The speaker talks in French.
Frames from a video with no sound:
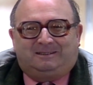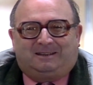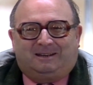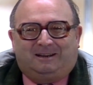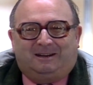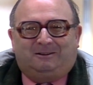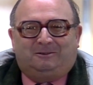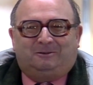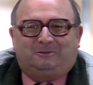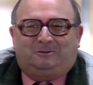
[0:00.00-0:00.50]
c'est
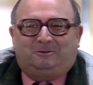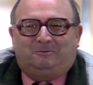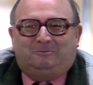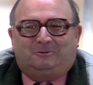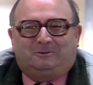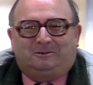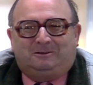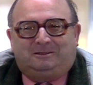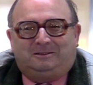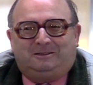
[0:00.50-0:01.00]
la note
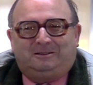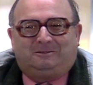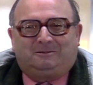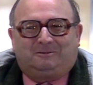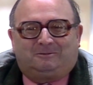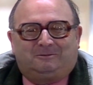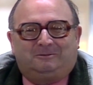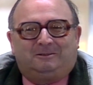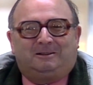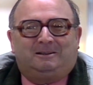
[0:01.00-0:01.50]
humoristique
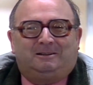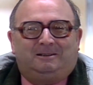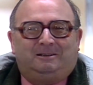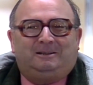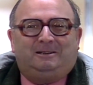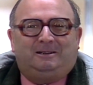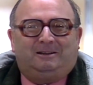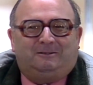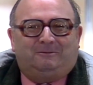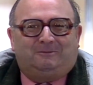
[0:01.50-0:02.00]
qu'on a à
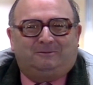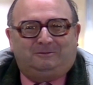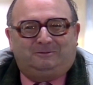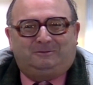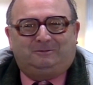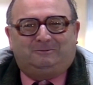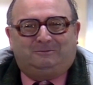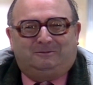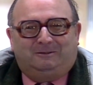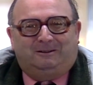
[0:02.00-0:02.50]
l'EDF
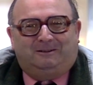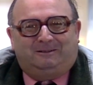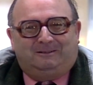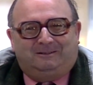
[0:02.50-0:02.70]
souvent.